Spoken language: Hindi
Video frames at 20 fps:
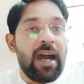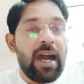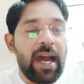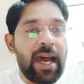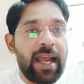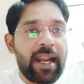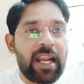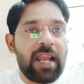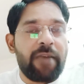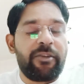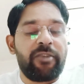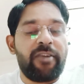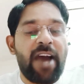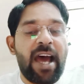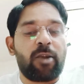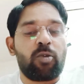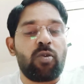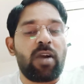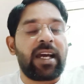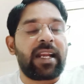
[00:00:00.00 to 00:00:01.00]
हर
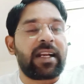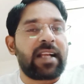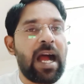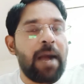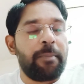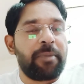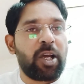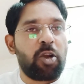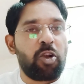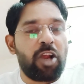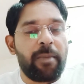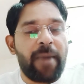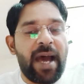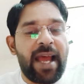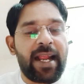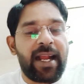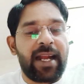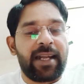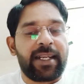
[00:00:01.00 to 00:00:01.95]
रविवार को अगर काम करोगे बारह